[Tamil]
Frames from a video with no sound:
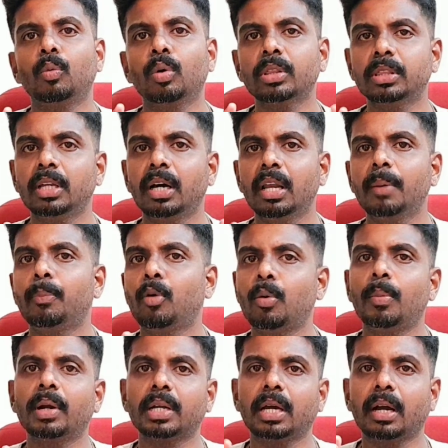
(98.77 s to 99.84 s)
ஒத்தால போக
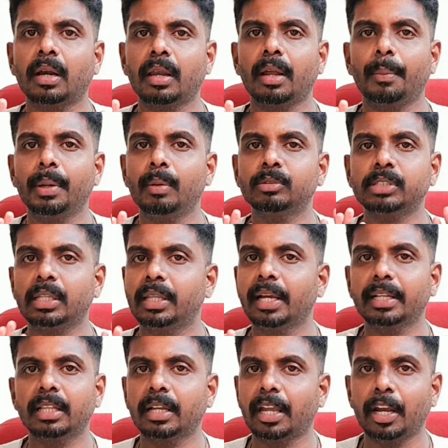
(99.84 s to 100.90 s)
மாட்டாங்களே அப்படின்னு ஒரு
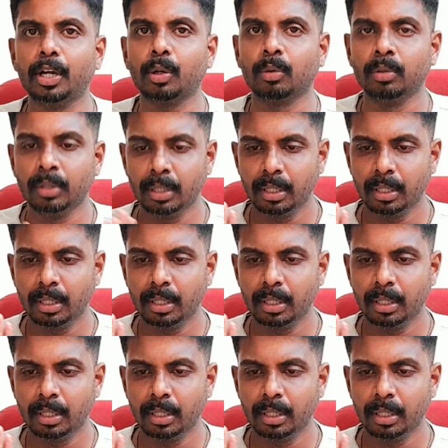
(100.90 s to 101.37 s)
சந்தேகத்தில் கேட்டோம்